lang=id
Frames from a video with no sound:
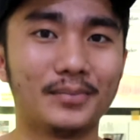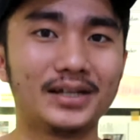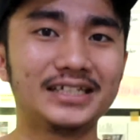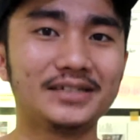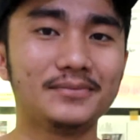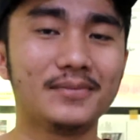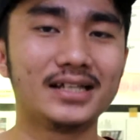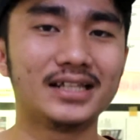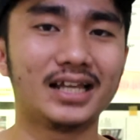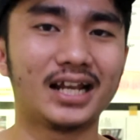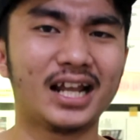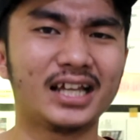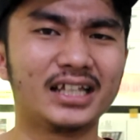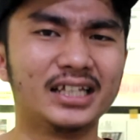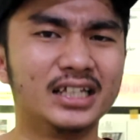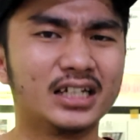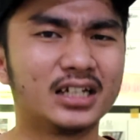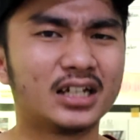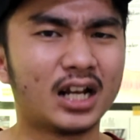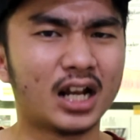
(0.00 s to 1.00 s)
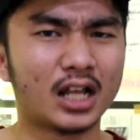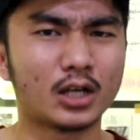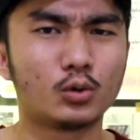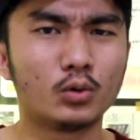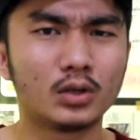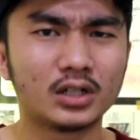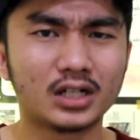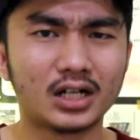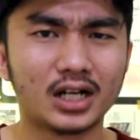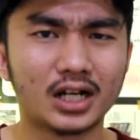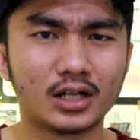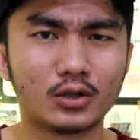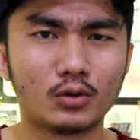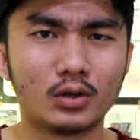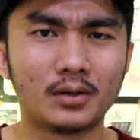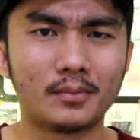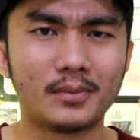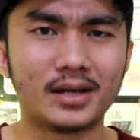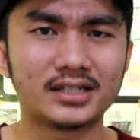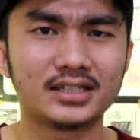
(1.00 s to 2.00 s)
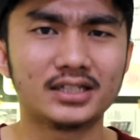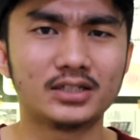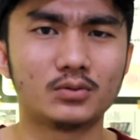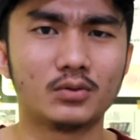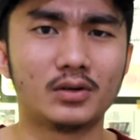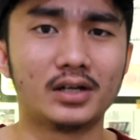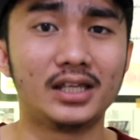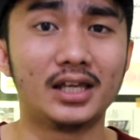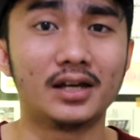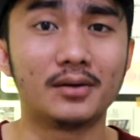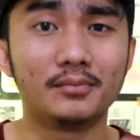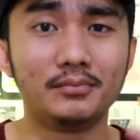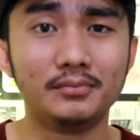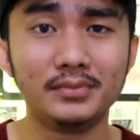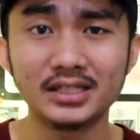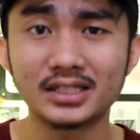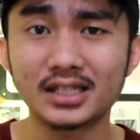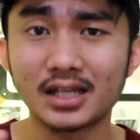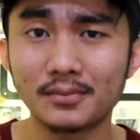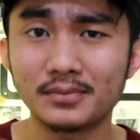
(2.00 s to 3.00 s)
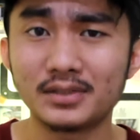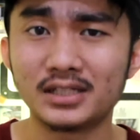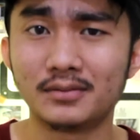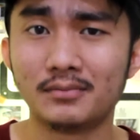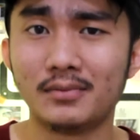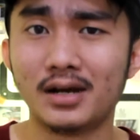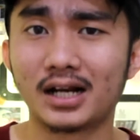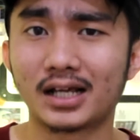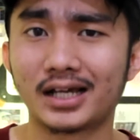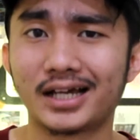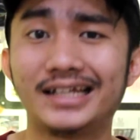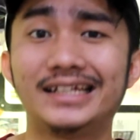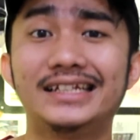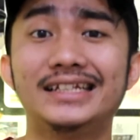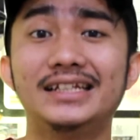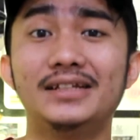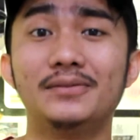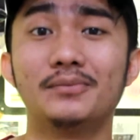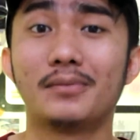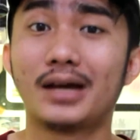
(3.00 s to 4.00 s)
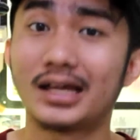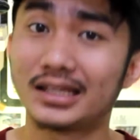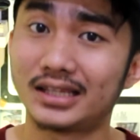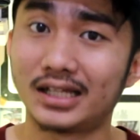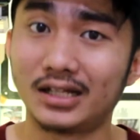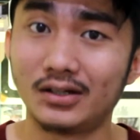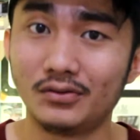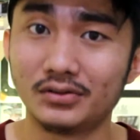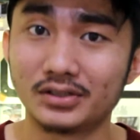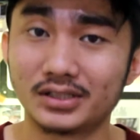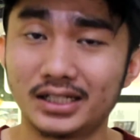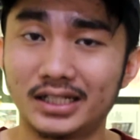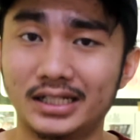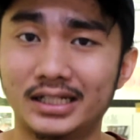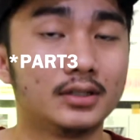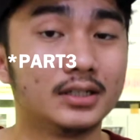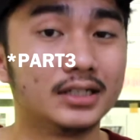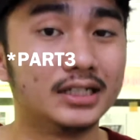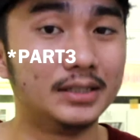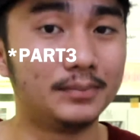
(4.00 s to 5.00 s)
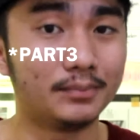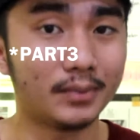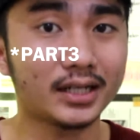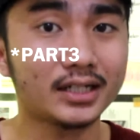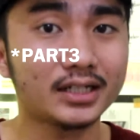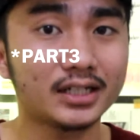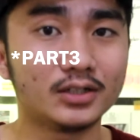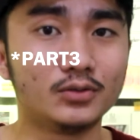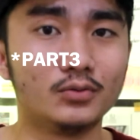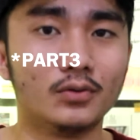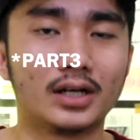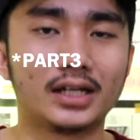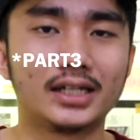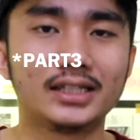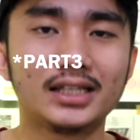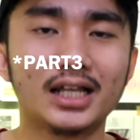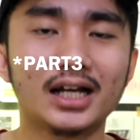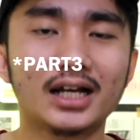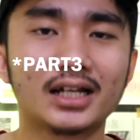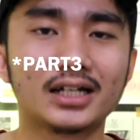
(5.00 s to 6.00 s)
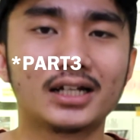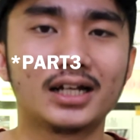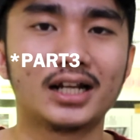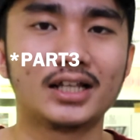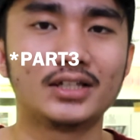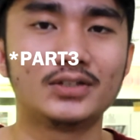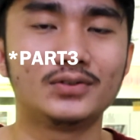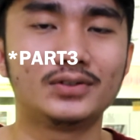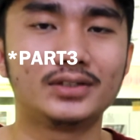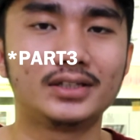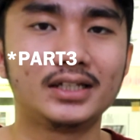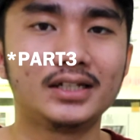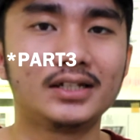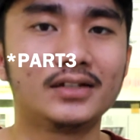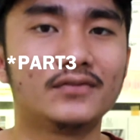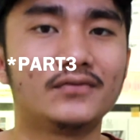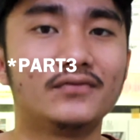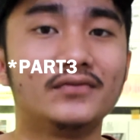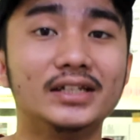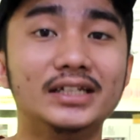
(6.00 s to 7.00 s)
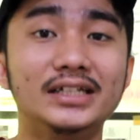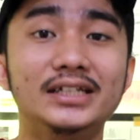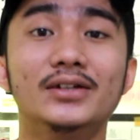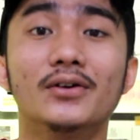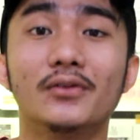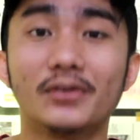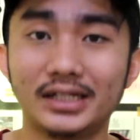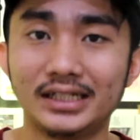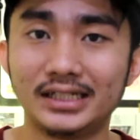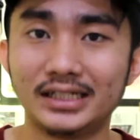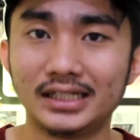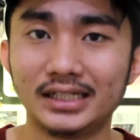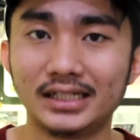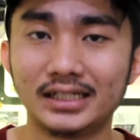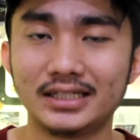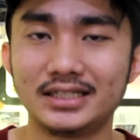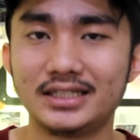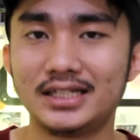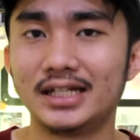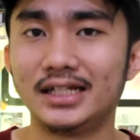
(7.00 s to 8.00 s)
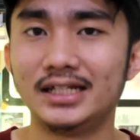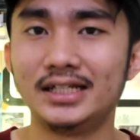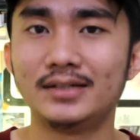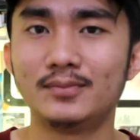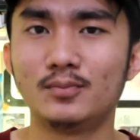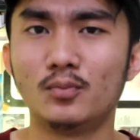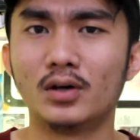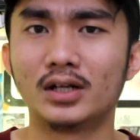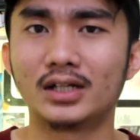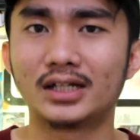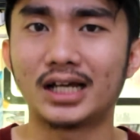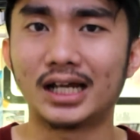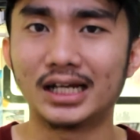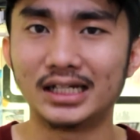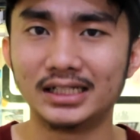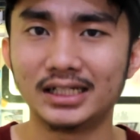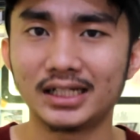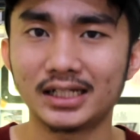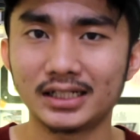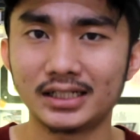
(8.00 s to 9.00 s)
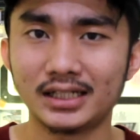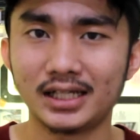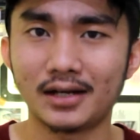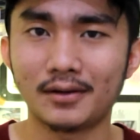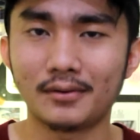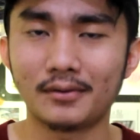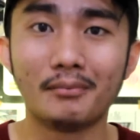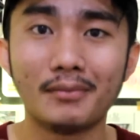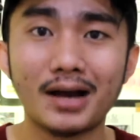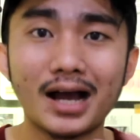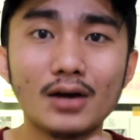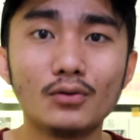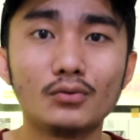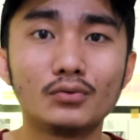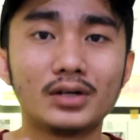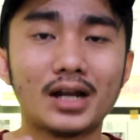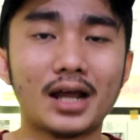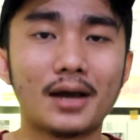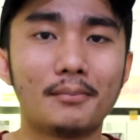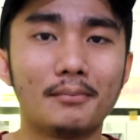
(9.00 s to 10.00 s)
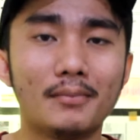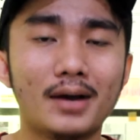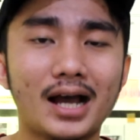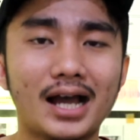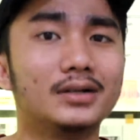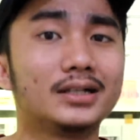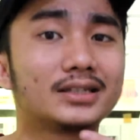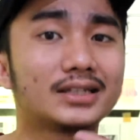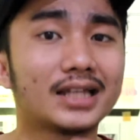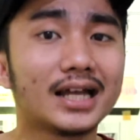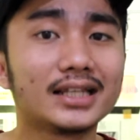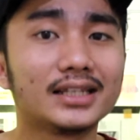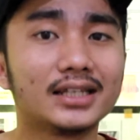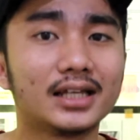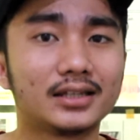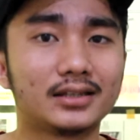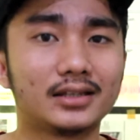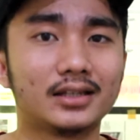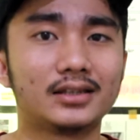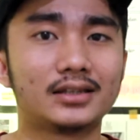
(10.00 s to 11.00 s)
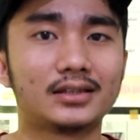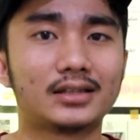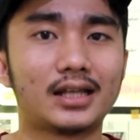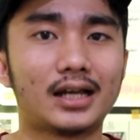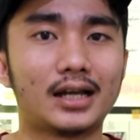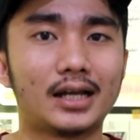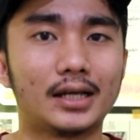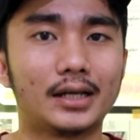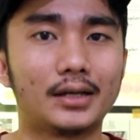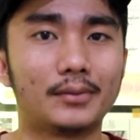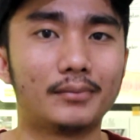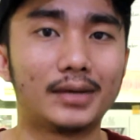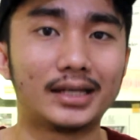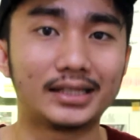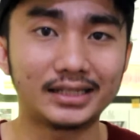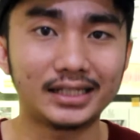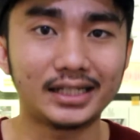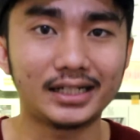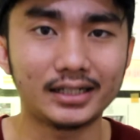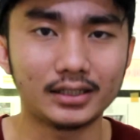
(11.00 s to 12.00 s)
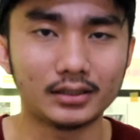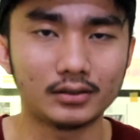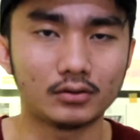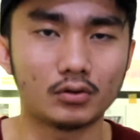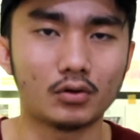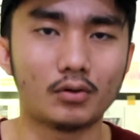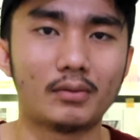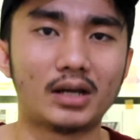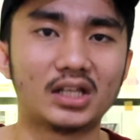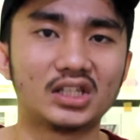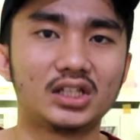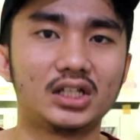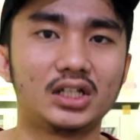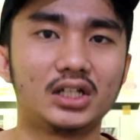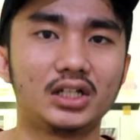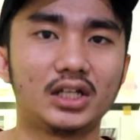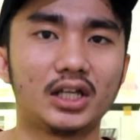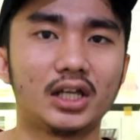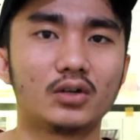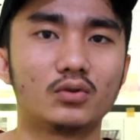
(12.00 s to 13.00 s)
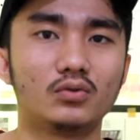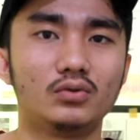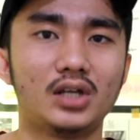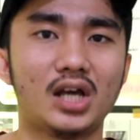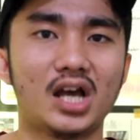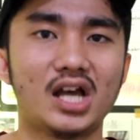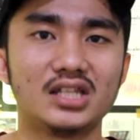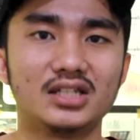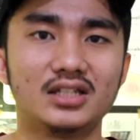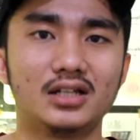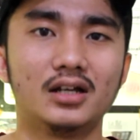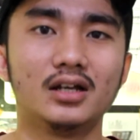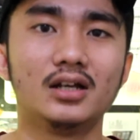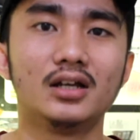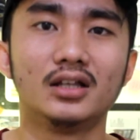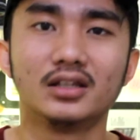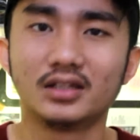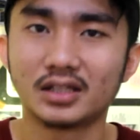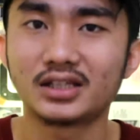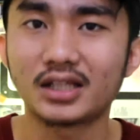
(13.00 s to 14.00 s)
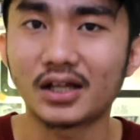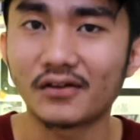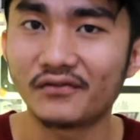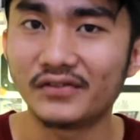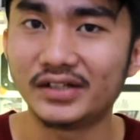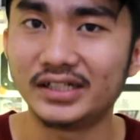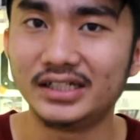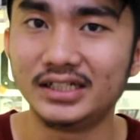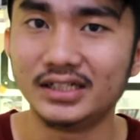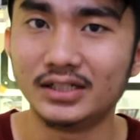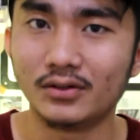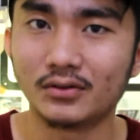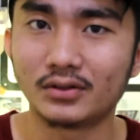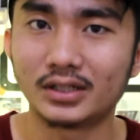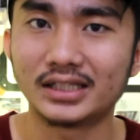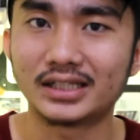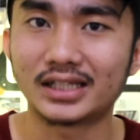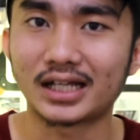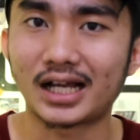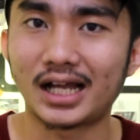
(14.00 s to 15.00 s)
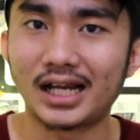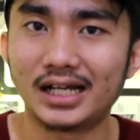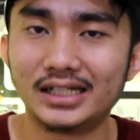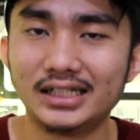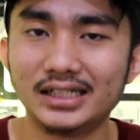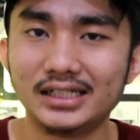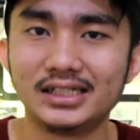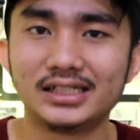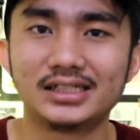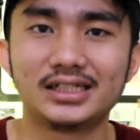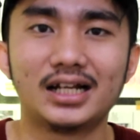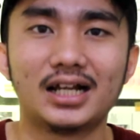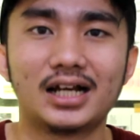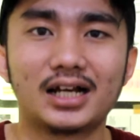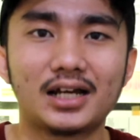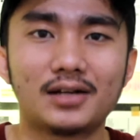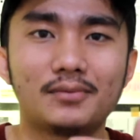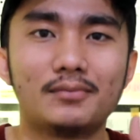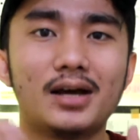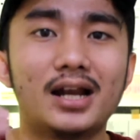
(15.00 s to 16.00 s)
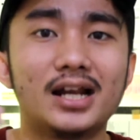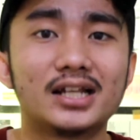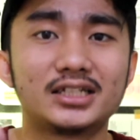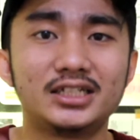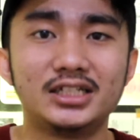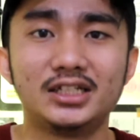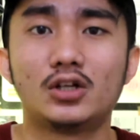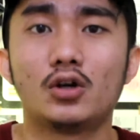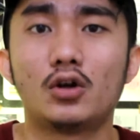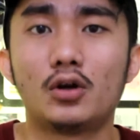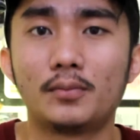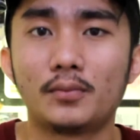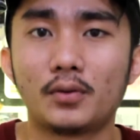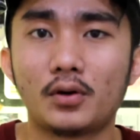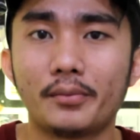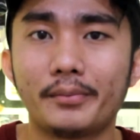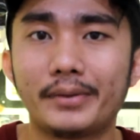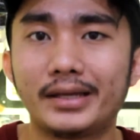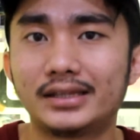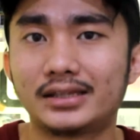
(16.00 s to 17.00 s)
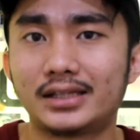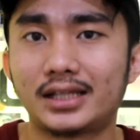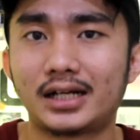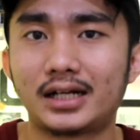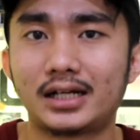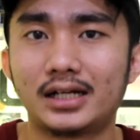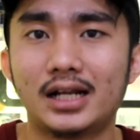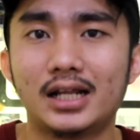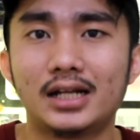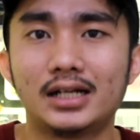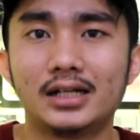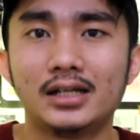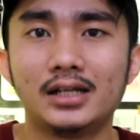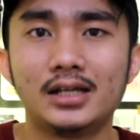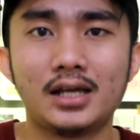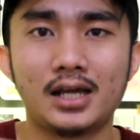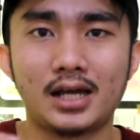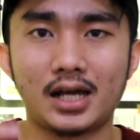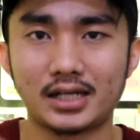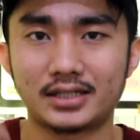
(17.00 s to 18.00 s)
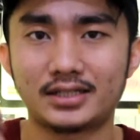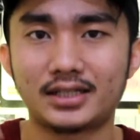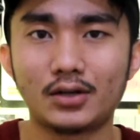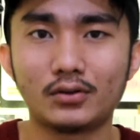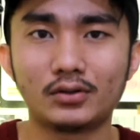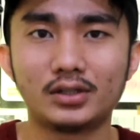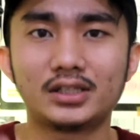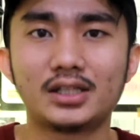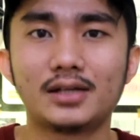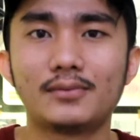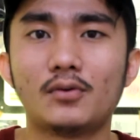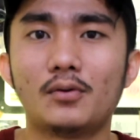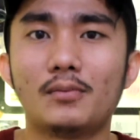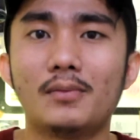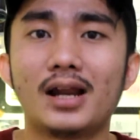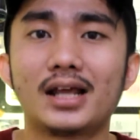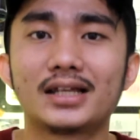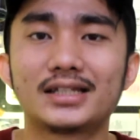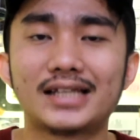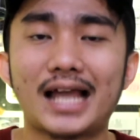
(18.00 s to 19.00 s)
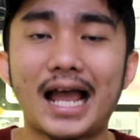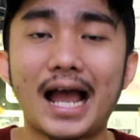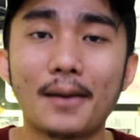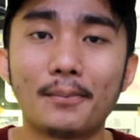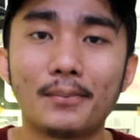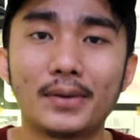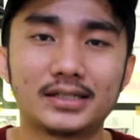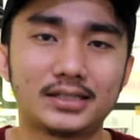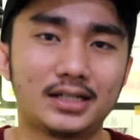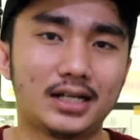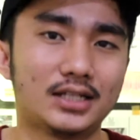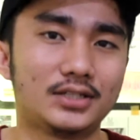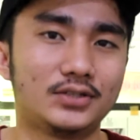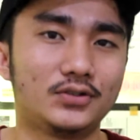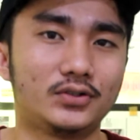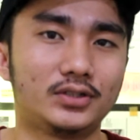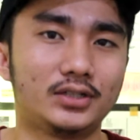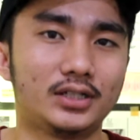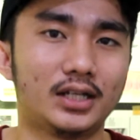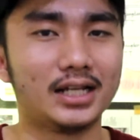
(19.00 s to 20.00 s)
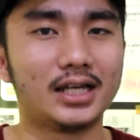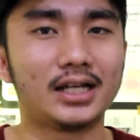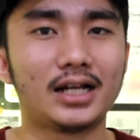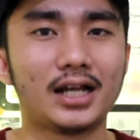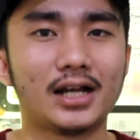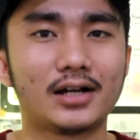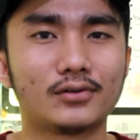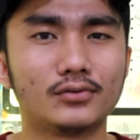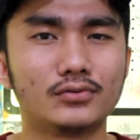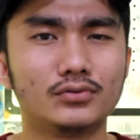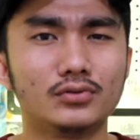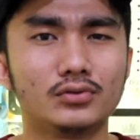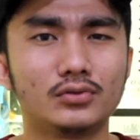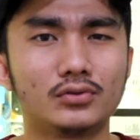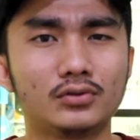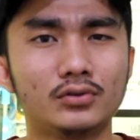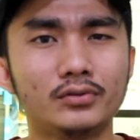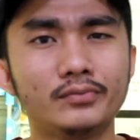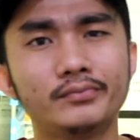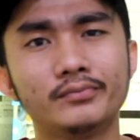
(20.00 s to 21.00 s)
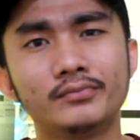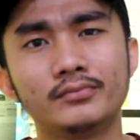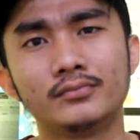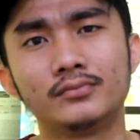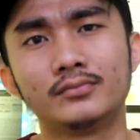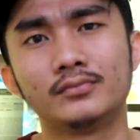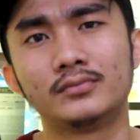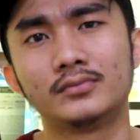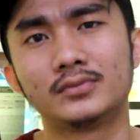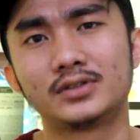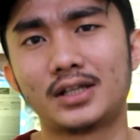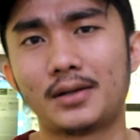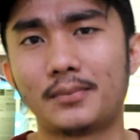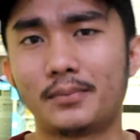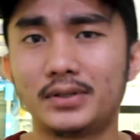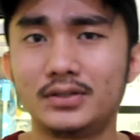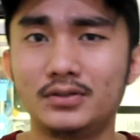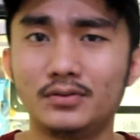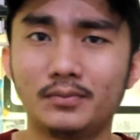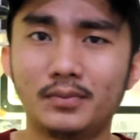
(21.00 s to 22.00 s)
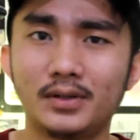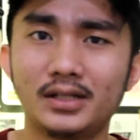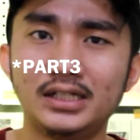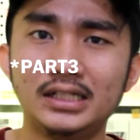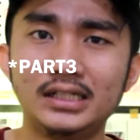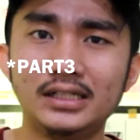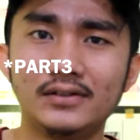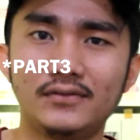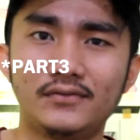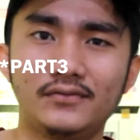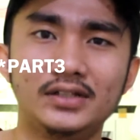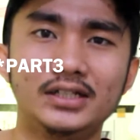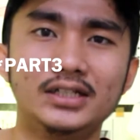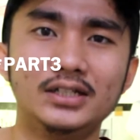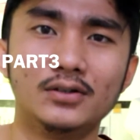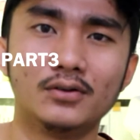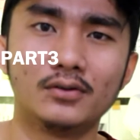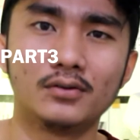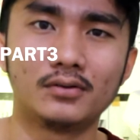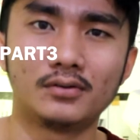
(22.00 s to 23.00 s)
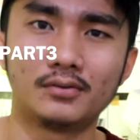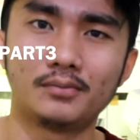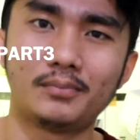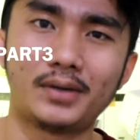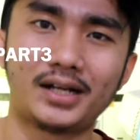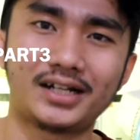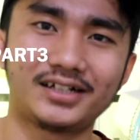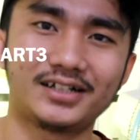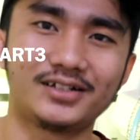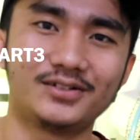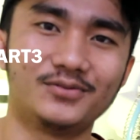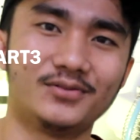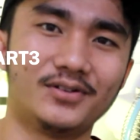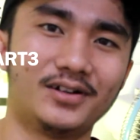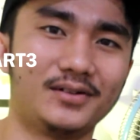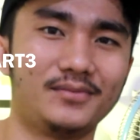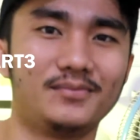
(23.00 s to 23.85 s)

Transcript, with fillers: masih banyak lagi kelakuan-kelakuan mahasiswa yang bisa menyebalkan di mata dosen. Di part kedua, kita akan ngelanjutin video ini. Jadi, buat kalian yang mau nambah bertanya tentang materi, kok materi kayak kuliah aja, tentang video kita kali ini, silahkan balas di kolom komentar dan kasih tahu kita mau bahas apa selanjutnya. Dari aku cukup, Sampai jumpa di video part kedua.